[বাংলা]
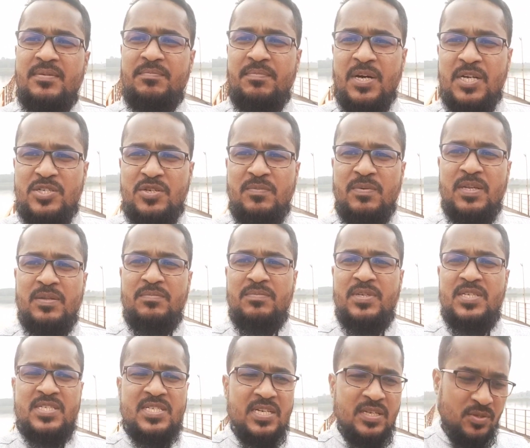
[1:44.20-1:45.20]
ভাসমান
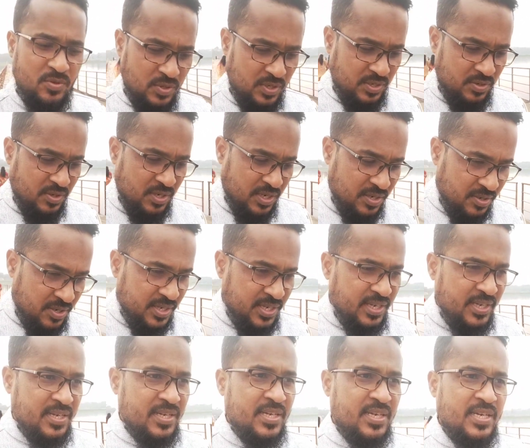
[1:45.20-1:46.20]
ব্রিজটা তৈরি করা হয়
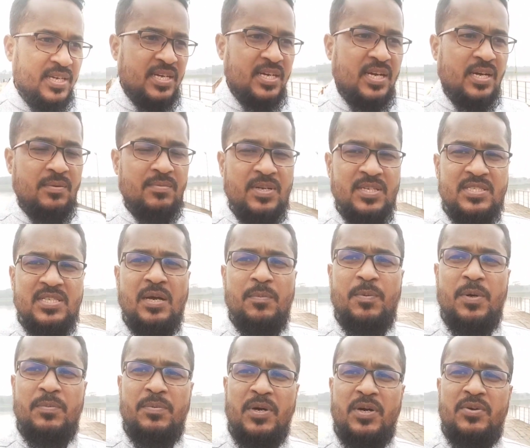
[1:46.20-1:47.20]
আমরা
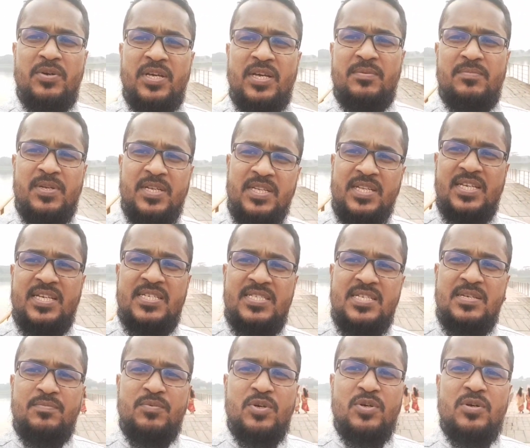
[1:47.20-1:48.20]
ঝাপা বাওড়ে আমরা দেখেছি
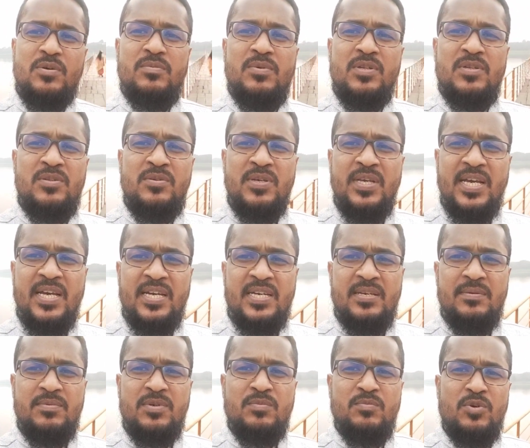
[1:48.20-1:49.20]
বঙ্গবন্ধু এক
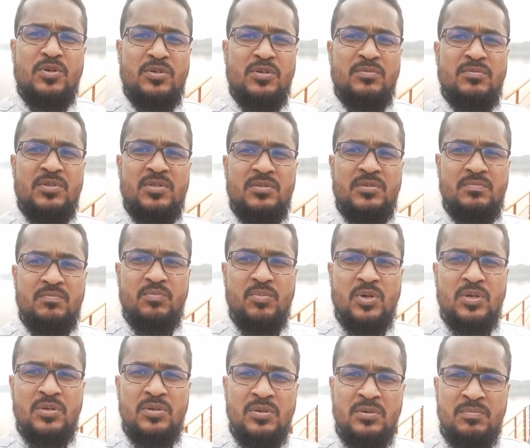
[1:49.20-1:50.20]
এবং বঙ্গবন্ধু
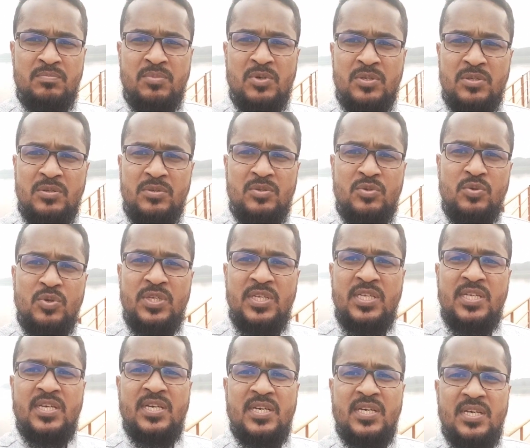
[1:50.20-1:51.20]
বঙ্গবন্ধু দুই
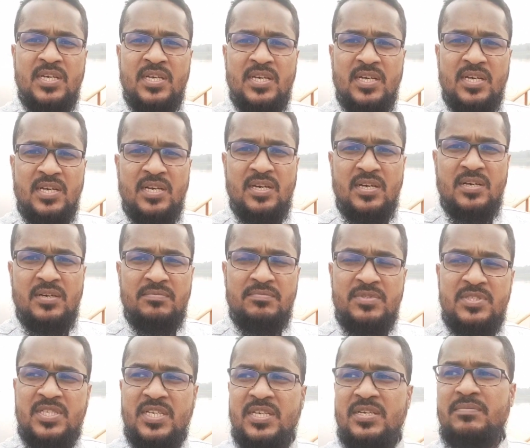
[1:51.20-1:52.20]

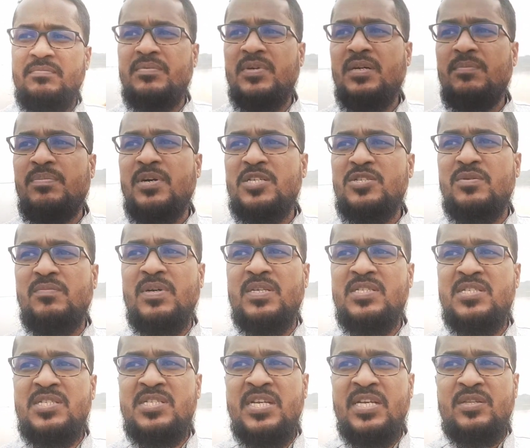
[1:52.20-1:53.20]
যে ভাসমান
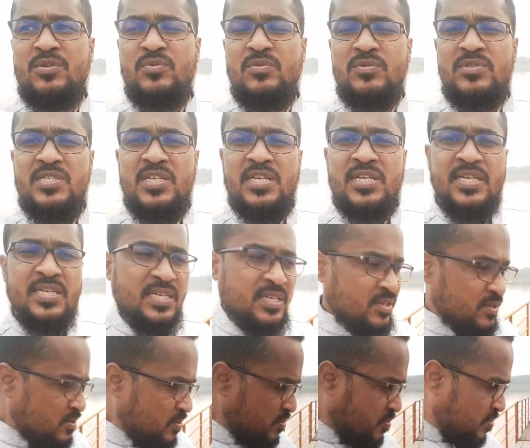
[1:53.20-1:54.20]
সেতু সেটা
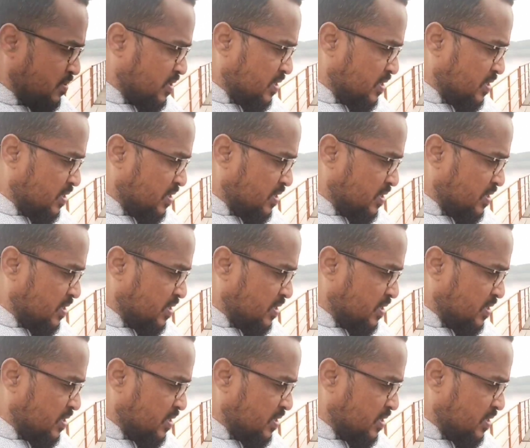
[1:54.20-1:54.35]
কিন্তু